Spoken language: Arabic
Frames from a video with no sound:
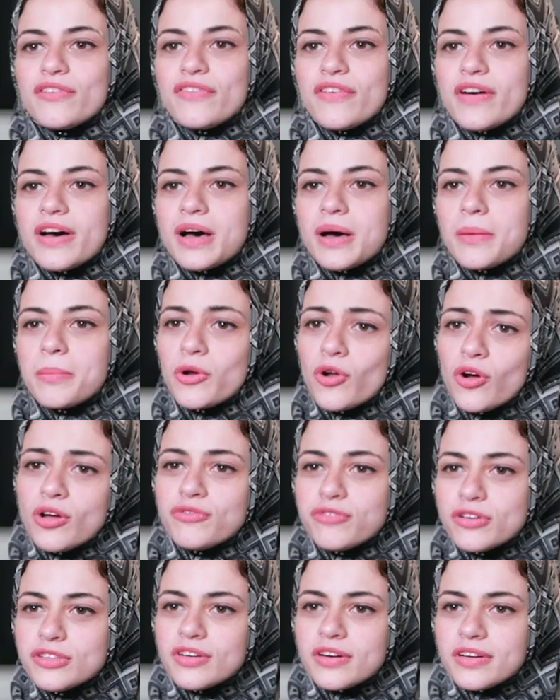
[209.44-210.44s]
فبنقعد
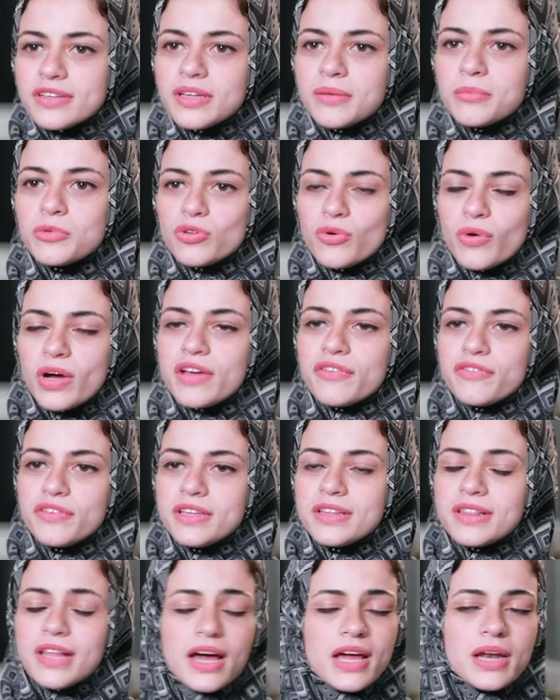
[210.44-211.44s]
فتره كده
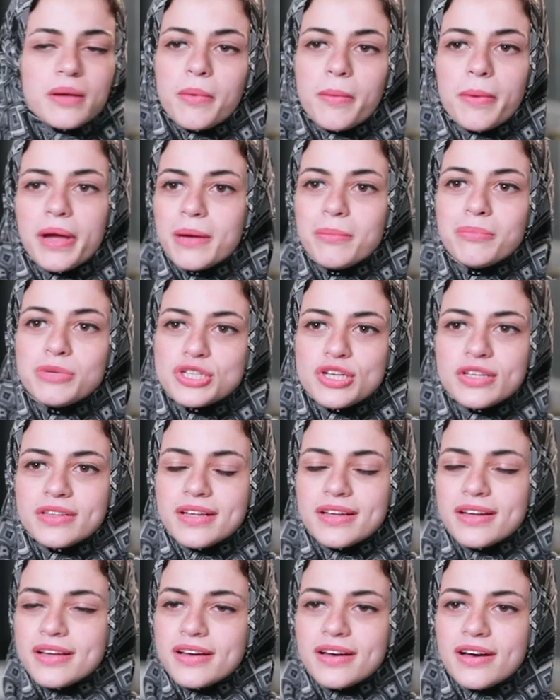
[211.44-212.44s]
متوقفين لا انا ما بحبش
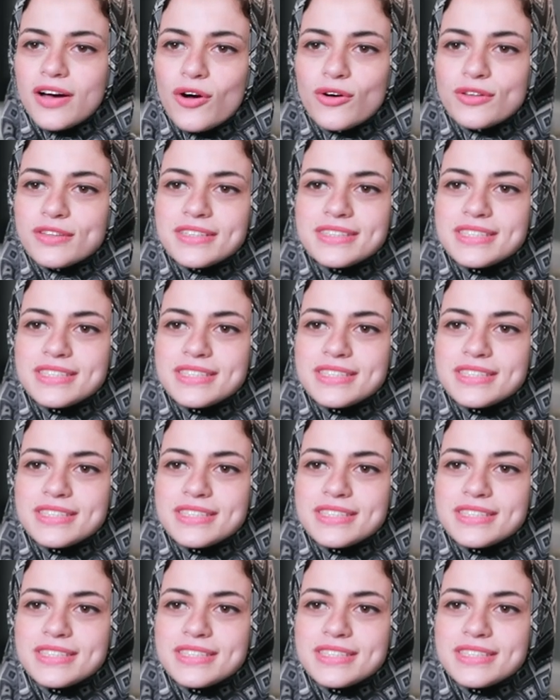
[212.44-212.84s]
ان انا اقعد